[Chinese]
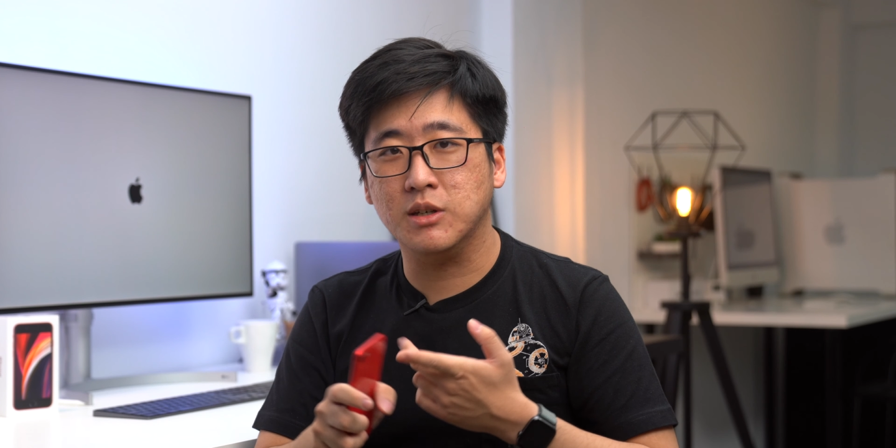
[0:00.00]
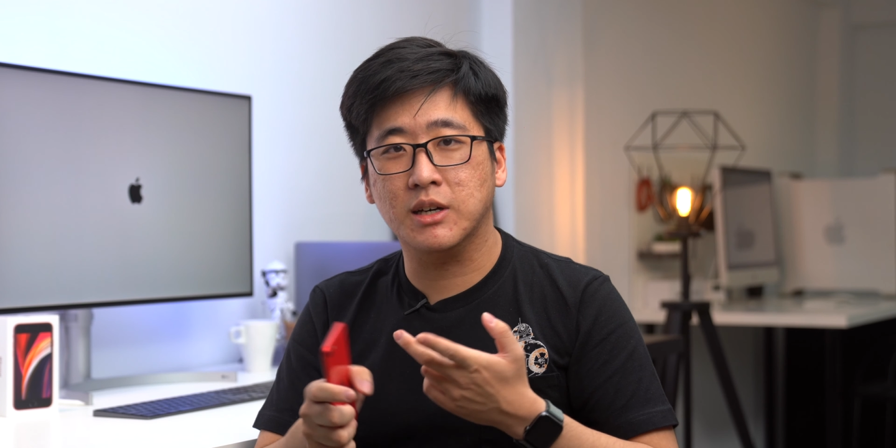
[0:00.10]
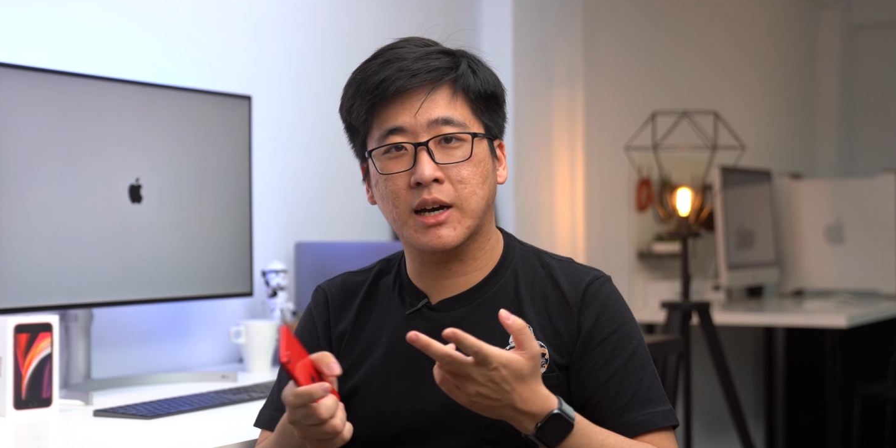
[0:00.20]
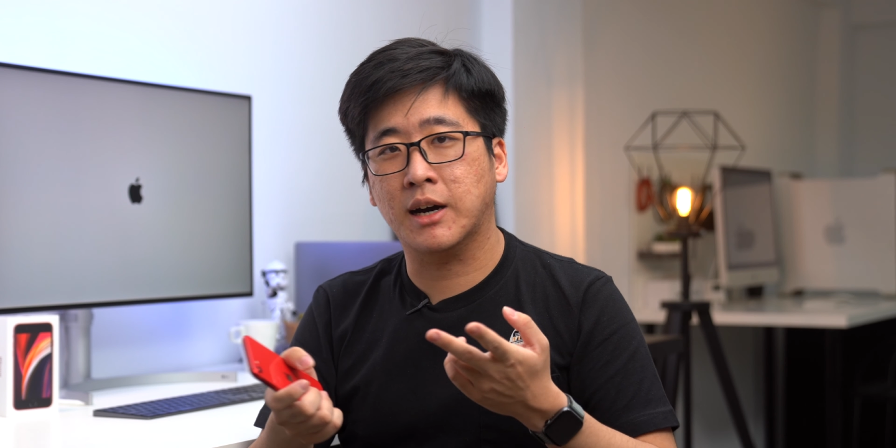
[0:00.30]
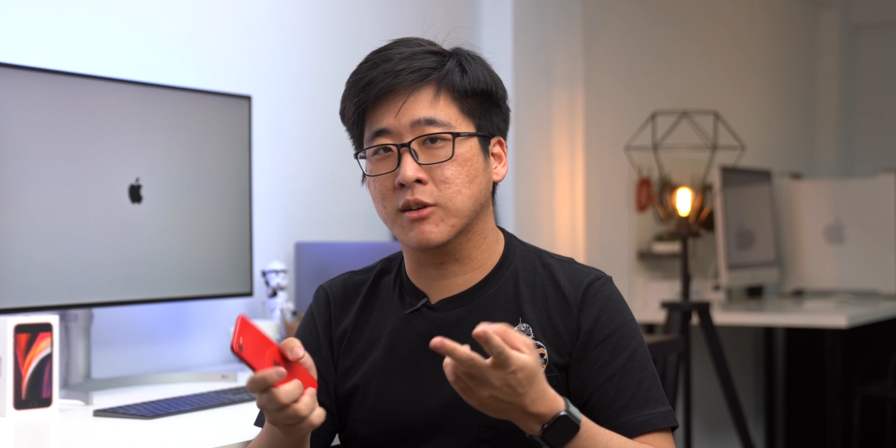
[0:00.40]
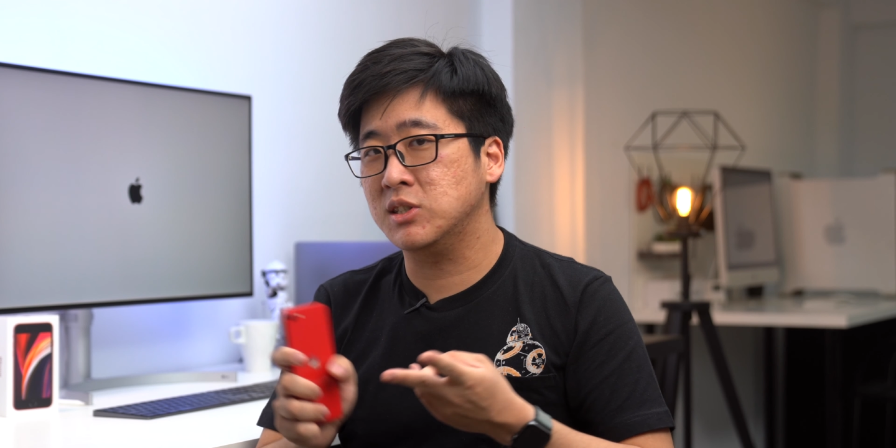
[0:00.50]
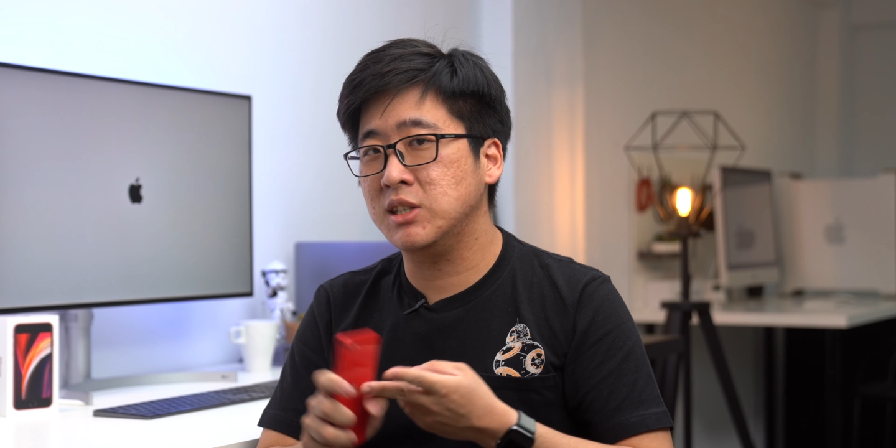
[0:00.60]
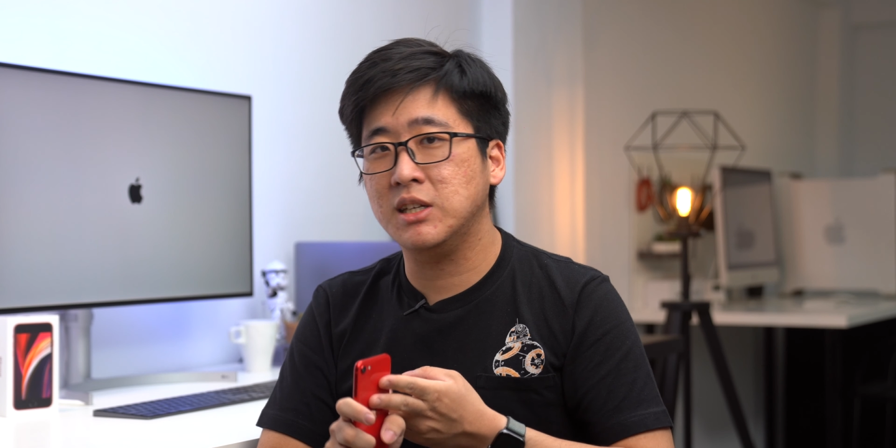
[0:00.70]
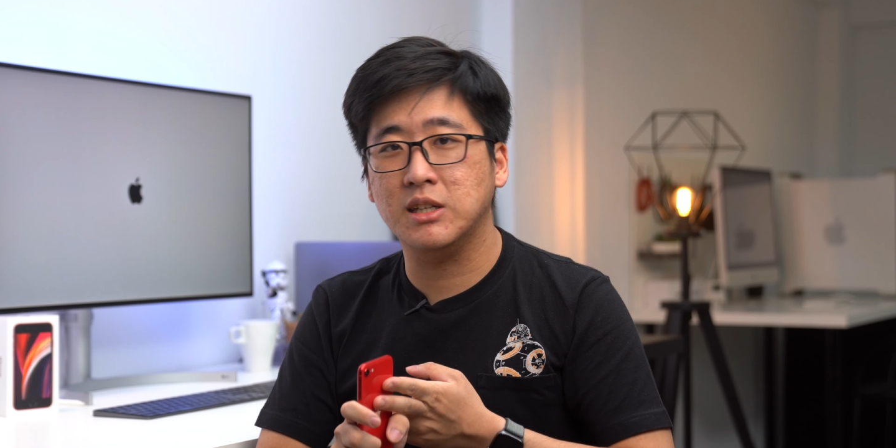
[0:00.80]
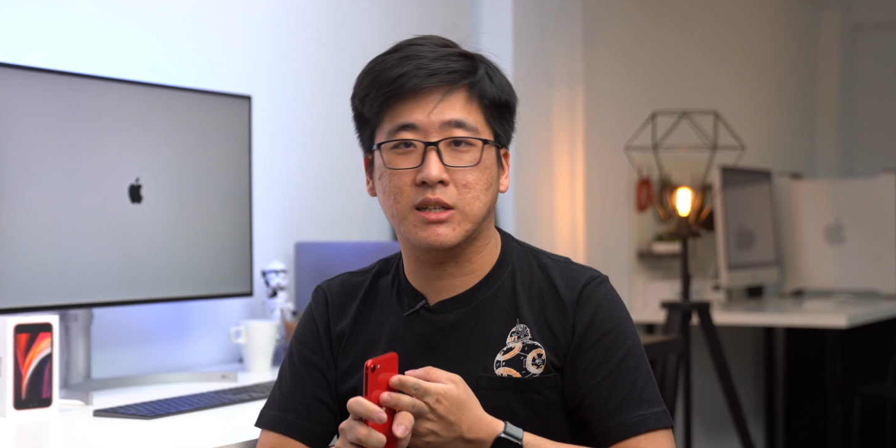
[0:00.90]
也好，
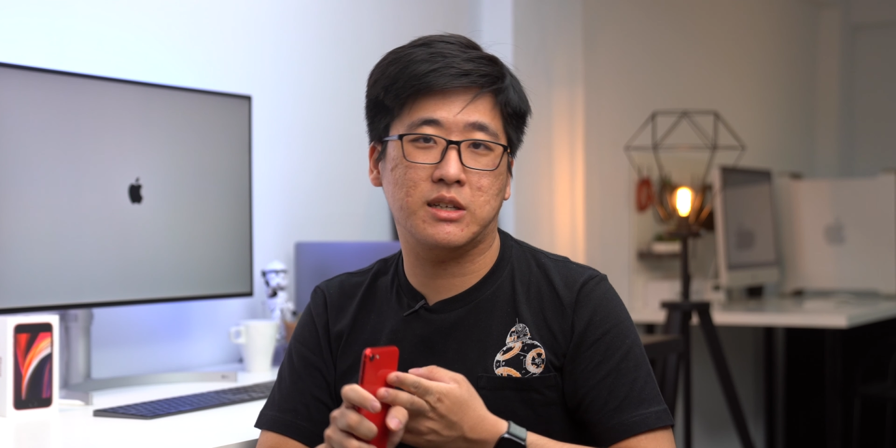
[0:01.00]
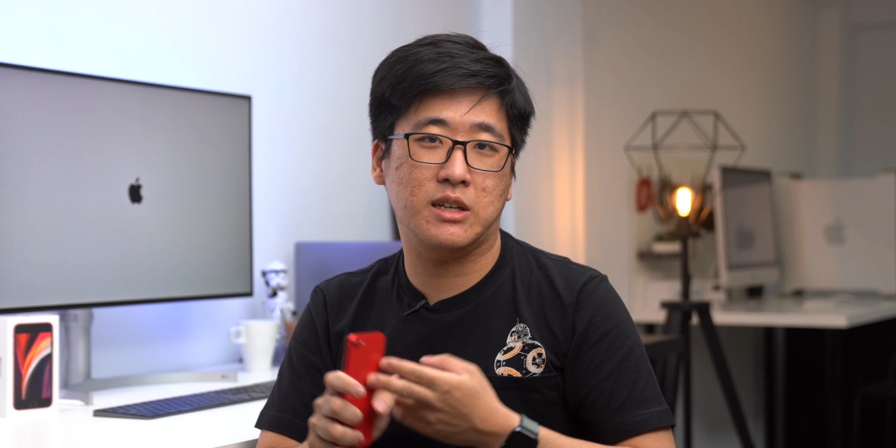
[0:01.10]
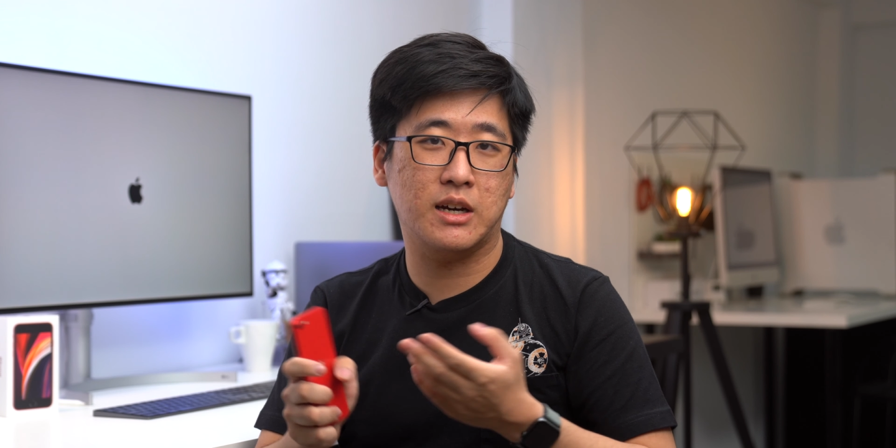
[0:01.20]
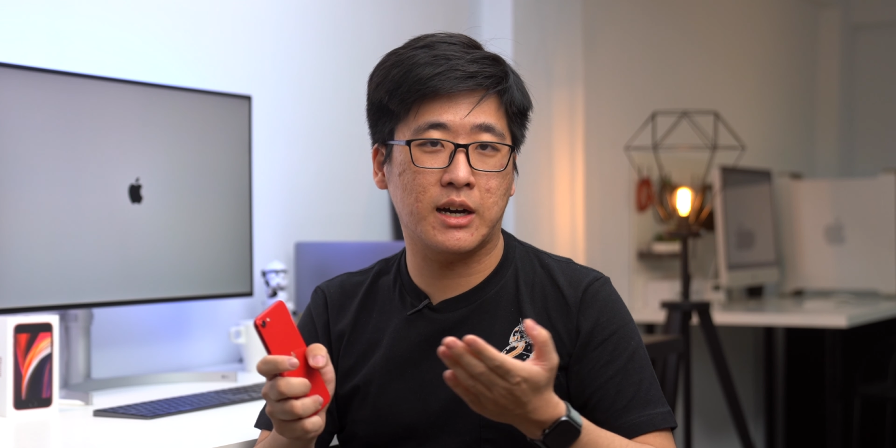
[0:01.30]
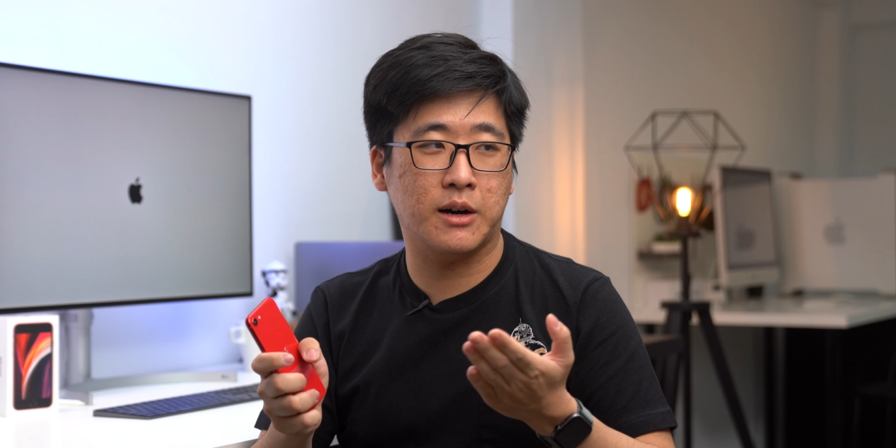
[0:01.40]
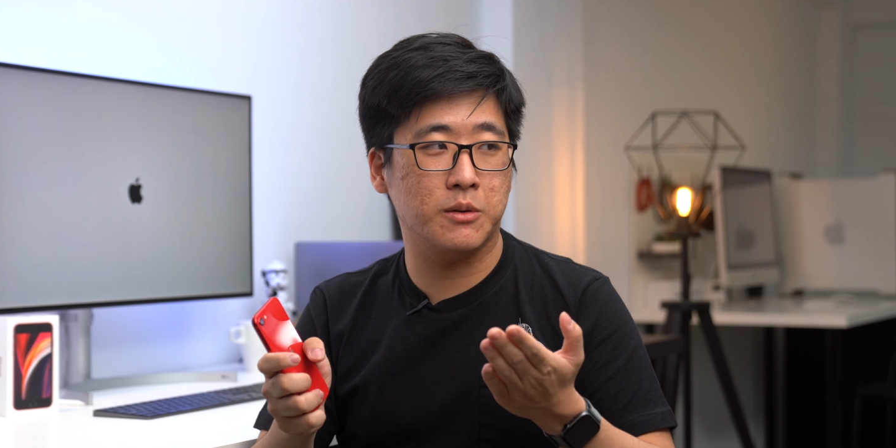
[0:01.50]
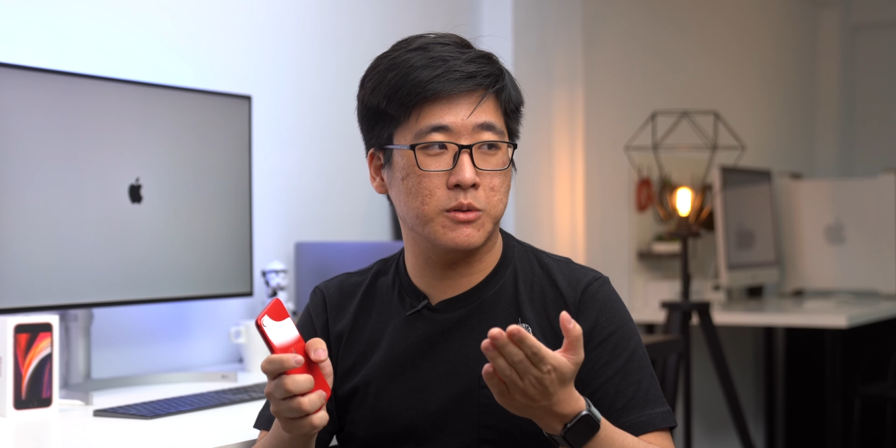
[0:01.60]
记忆体也好，